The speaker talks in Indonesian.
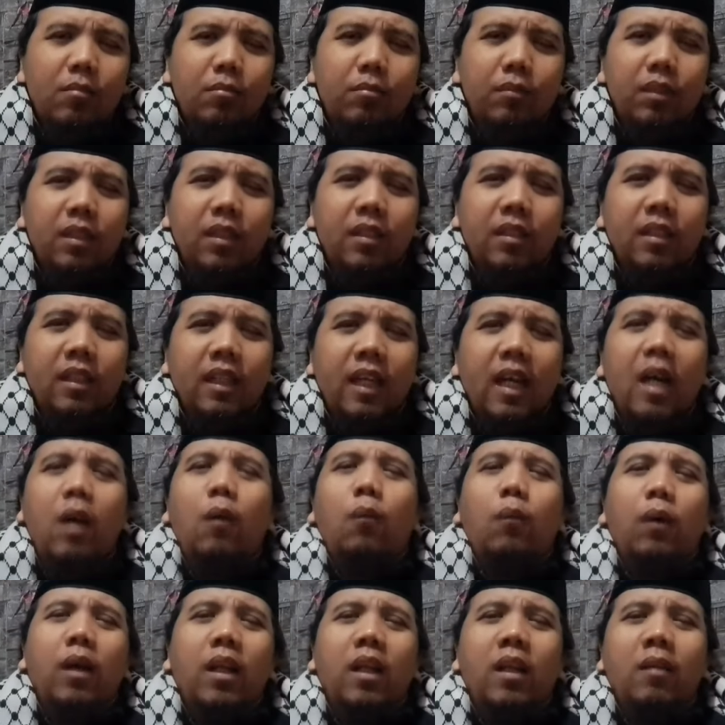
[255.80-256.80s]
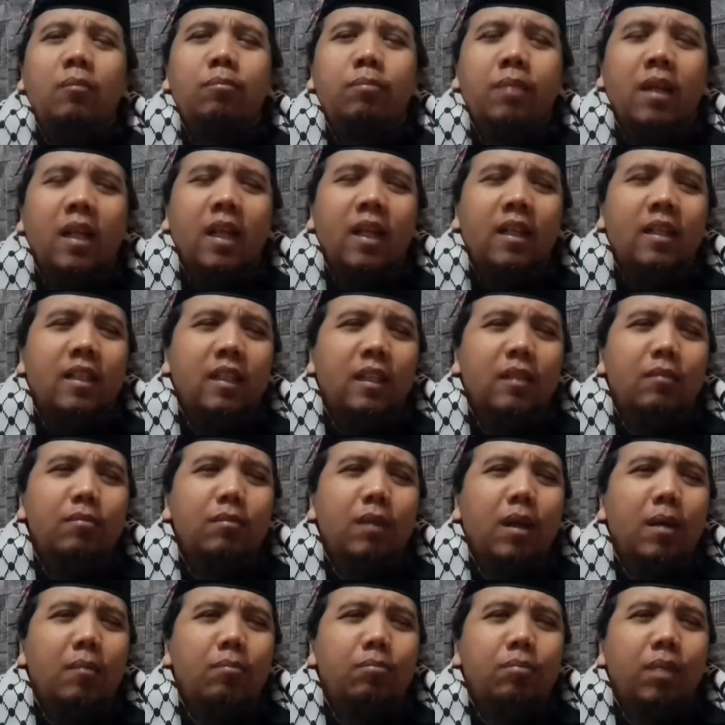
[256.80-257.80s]
mengawal
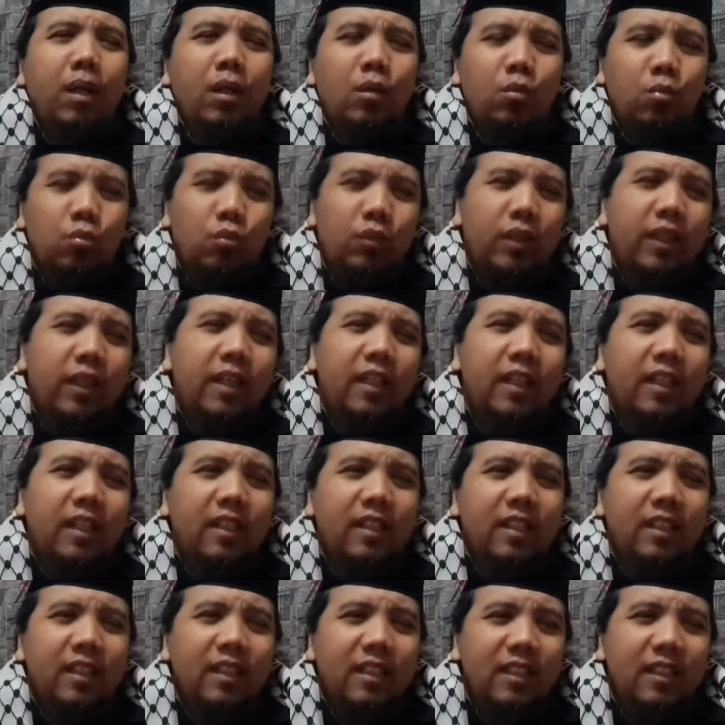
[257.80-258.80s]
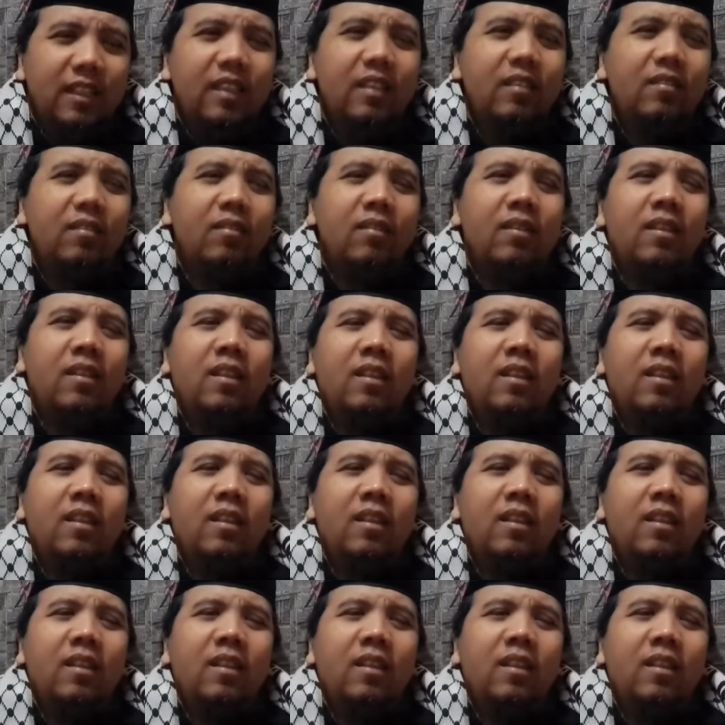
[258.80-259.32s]
paradigma baru LDI